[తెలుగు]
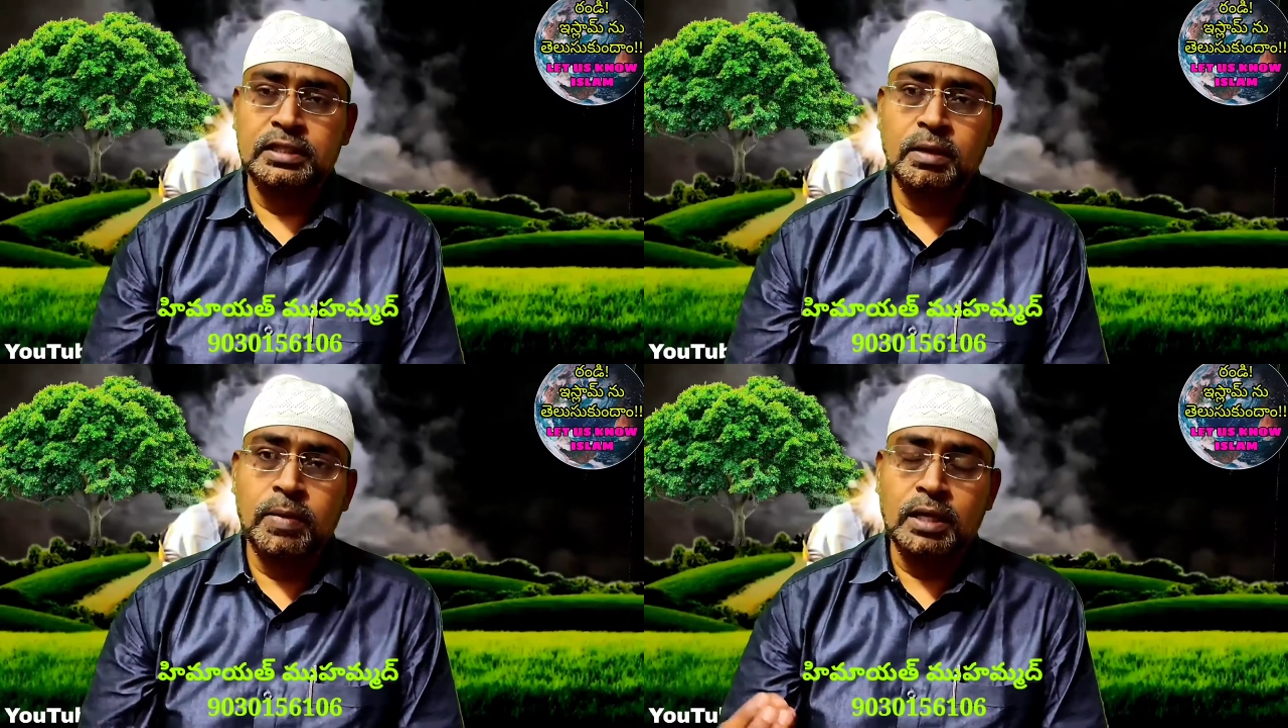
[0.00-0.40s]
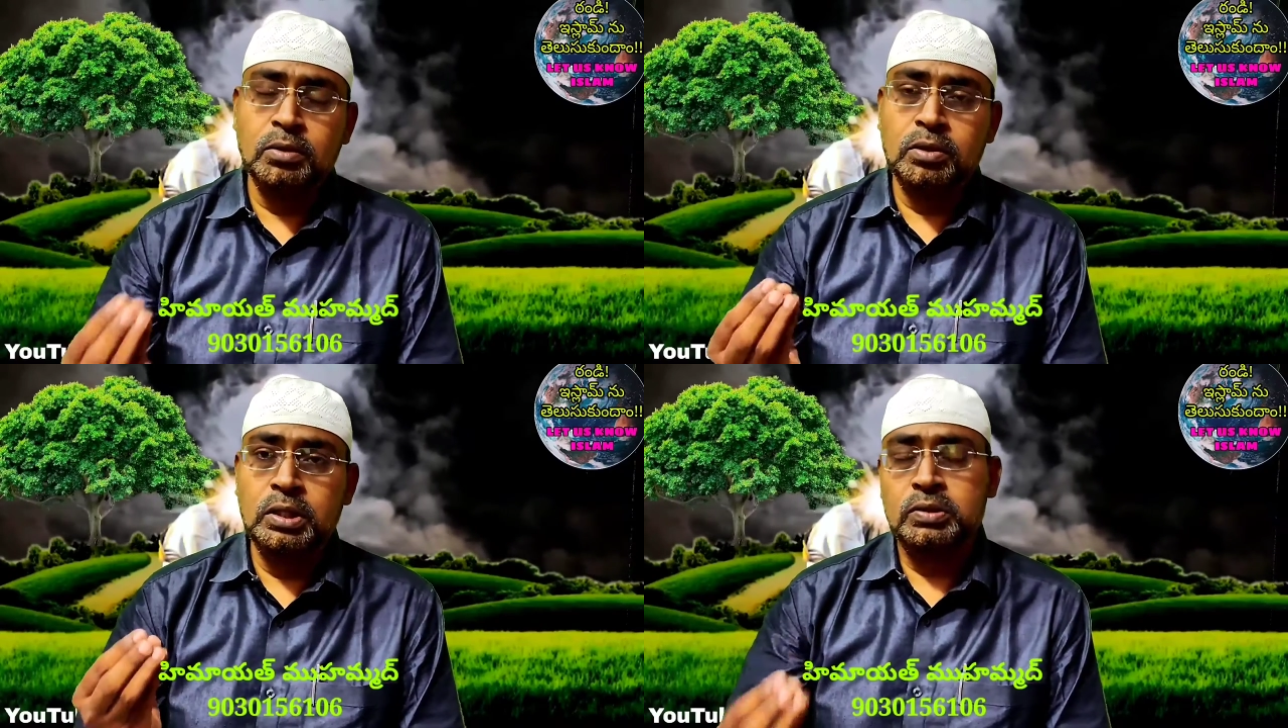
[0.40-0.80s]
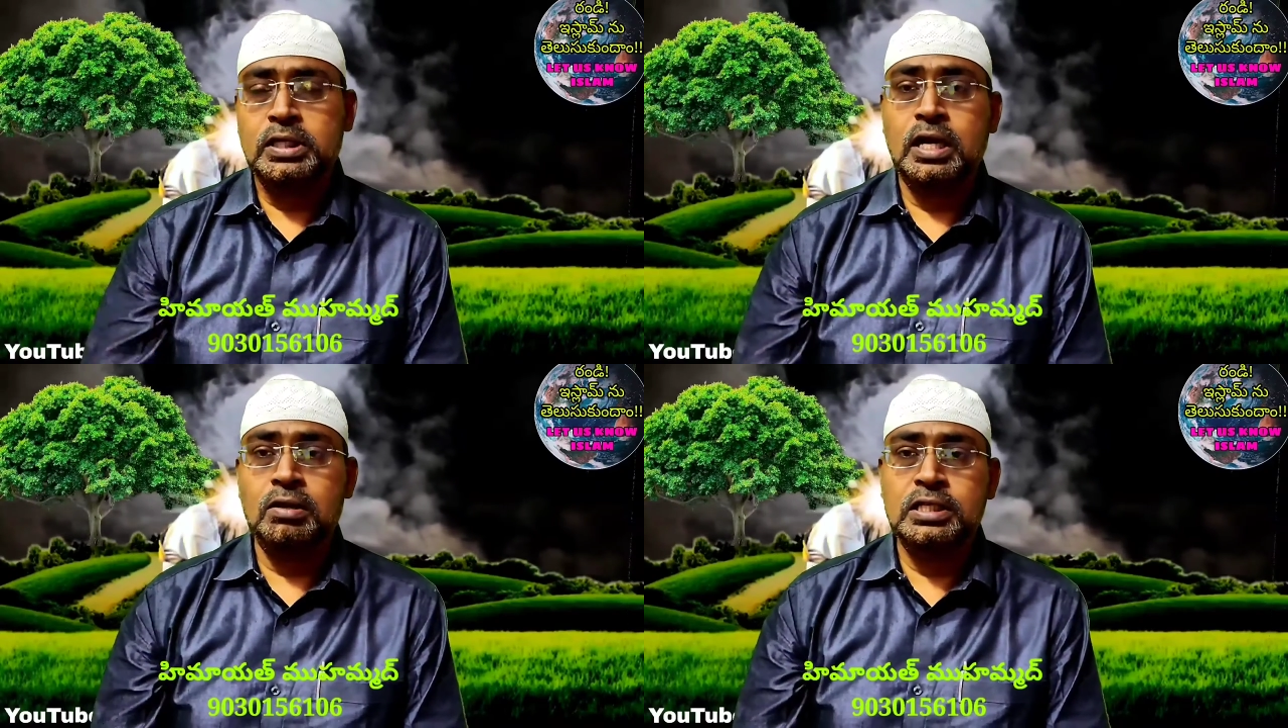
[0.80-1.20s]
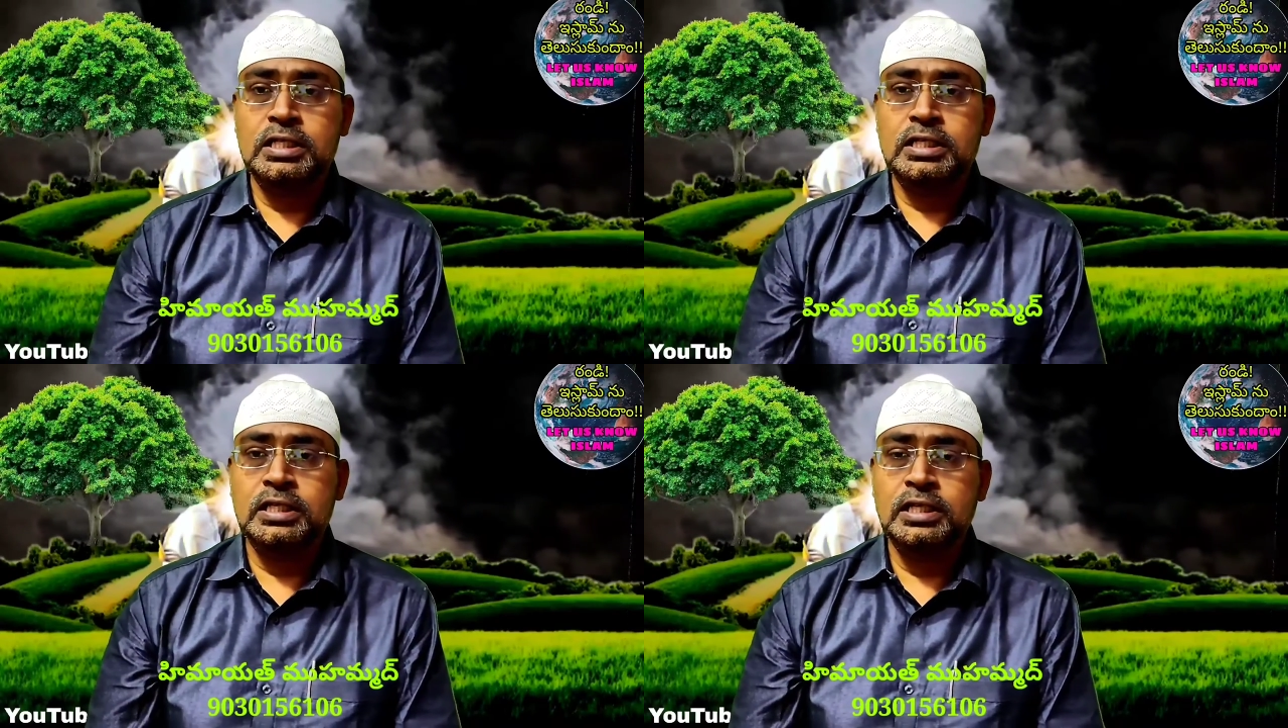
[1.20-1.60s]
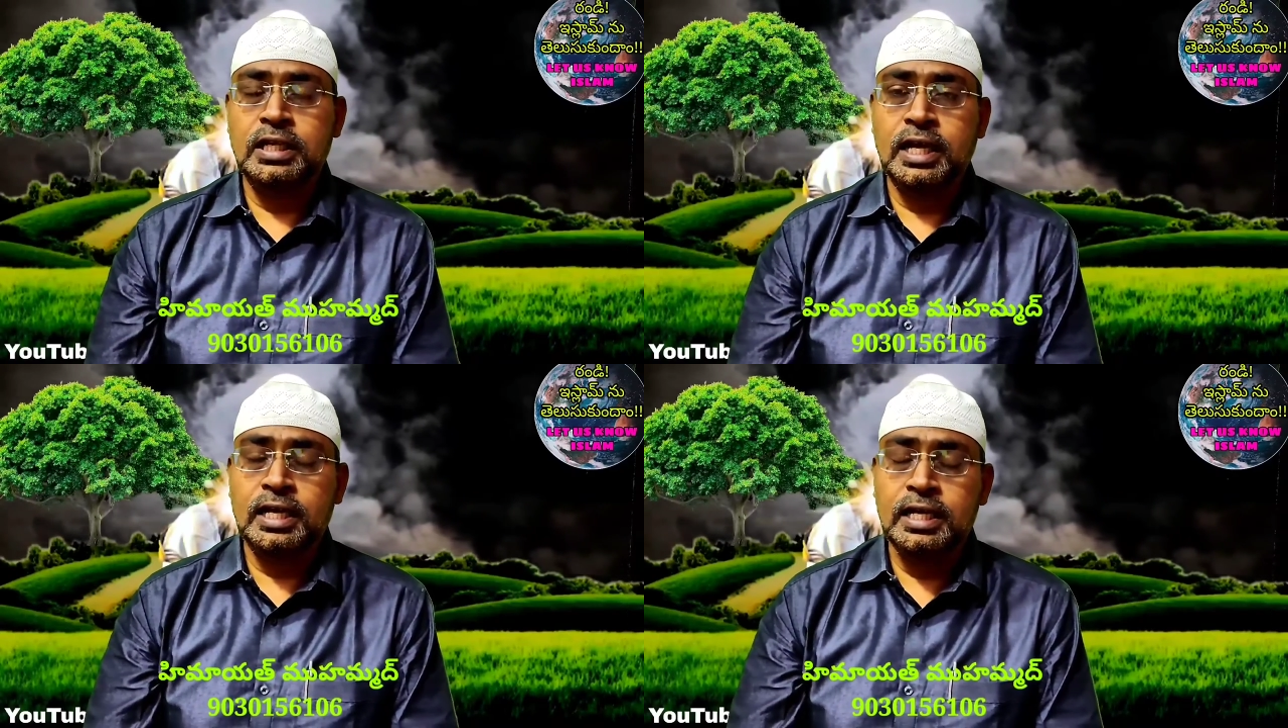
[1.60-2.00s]
ఎంత బాగుంటుందో ఒకసారి ఆలోచన చేయండి
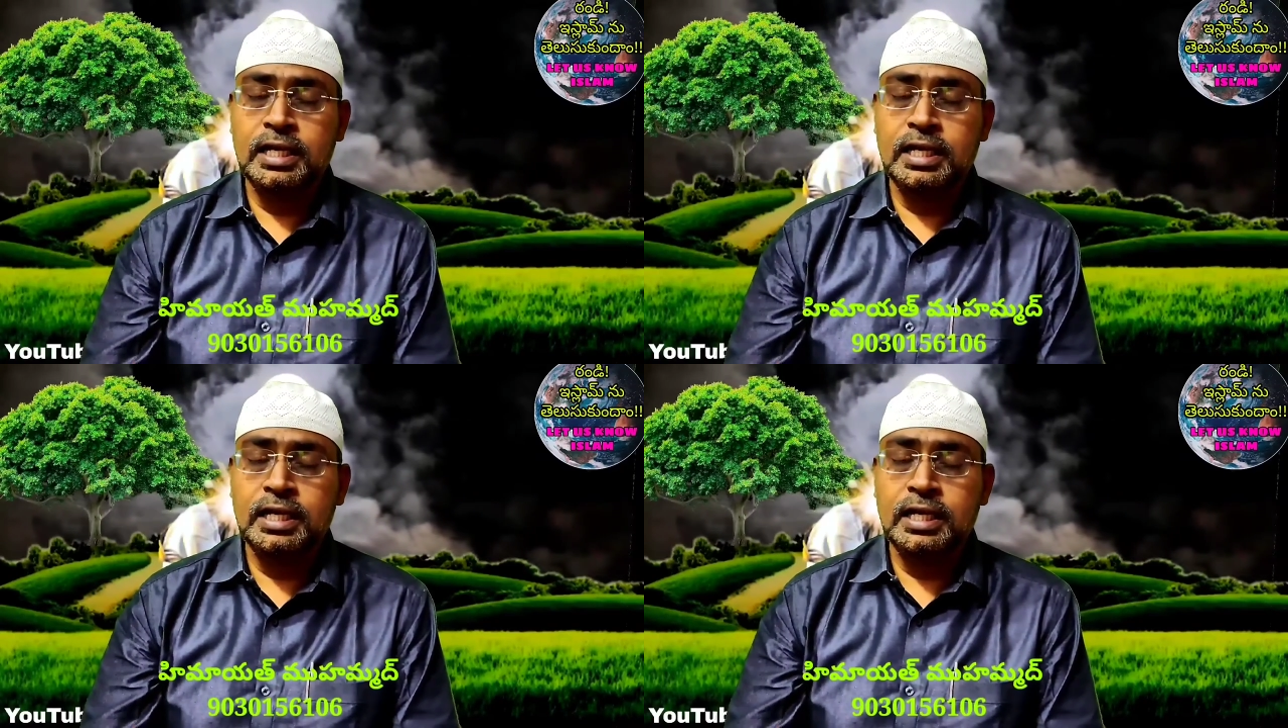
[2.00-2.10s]
లేక